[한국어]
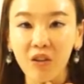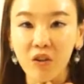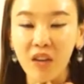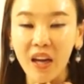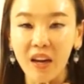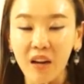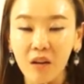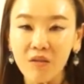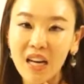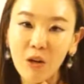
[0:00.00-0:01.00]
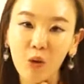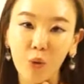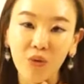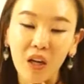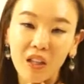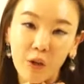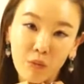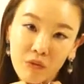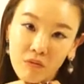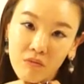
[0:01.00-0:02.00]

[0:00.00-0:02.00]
했는데 짠 건 어떻게 할까요, 여러분?